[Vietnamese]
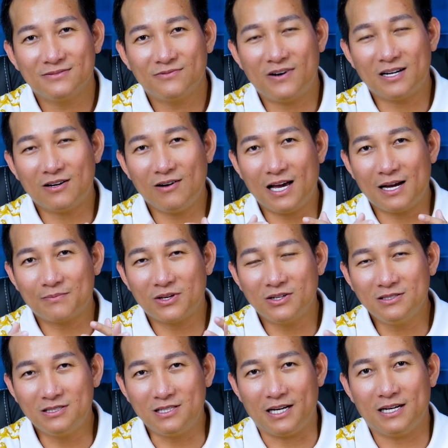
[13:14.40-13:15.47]
và nó làm cho
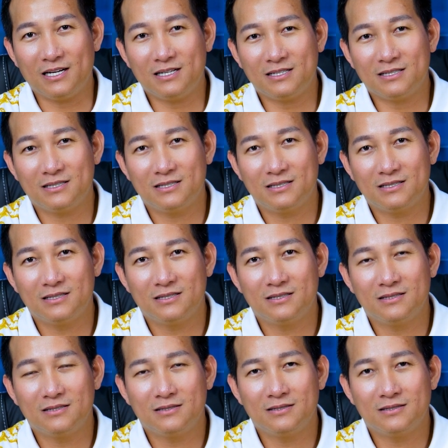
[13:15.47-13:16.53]
đứa trẻ
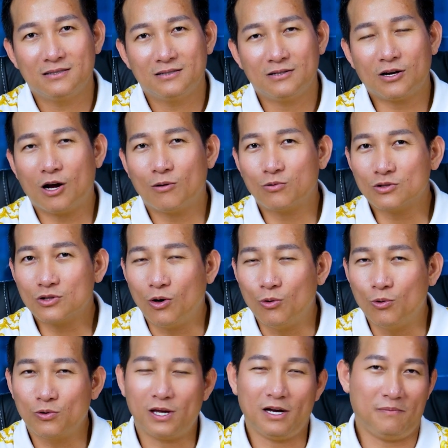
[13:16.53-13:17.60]
nó không có
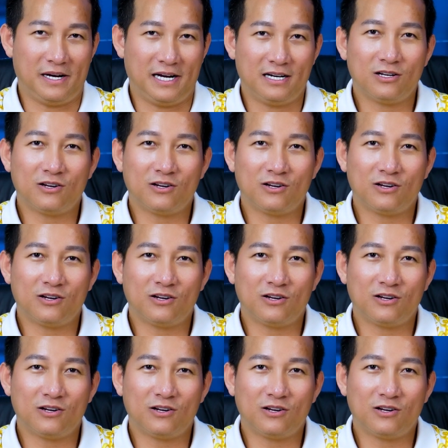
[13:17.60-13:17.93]
thù cha mẹ